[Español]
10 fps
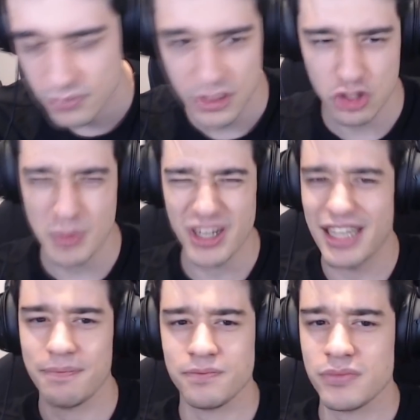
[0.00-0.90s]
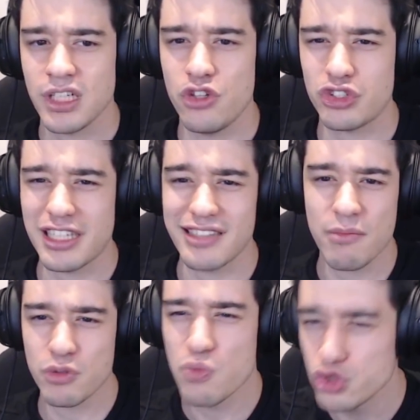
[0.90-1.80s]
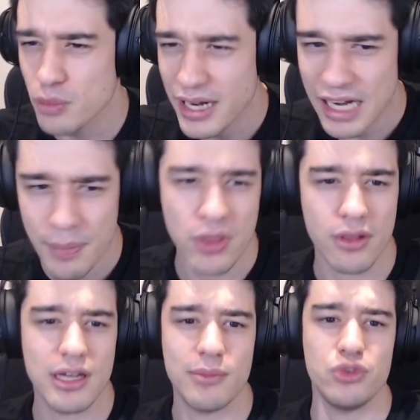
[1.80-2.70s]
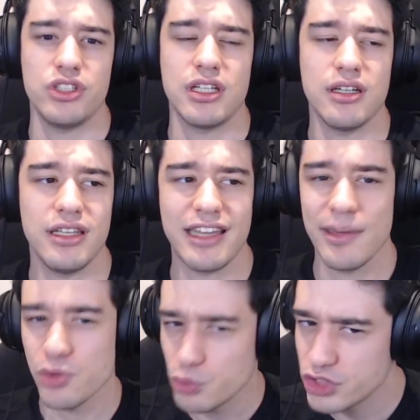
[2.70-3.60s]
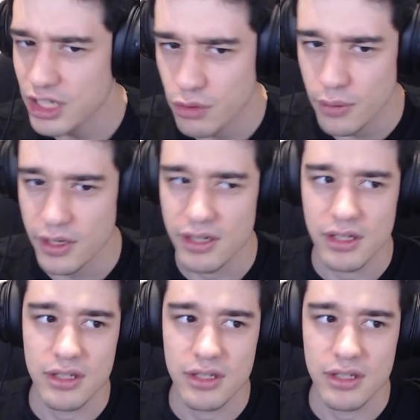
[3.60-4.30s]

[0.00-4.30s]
Es como que nos cansamos mucho más rápido de la música y queremos música nueva.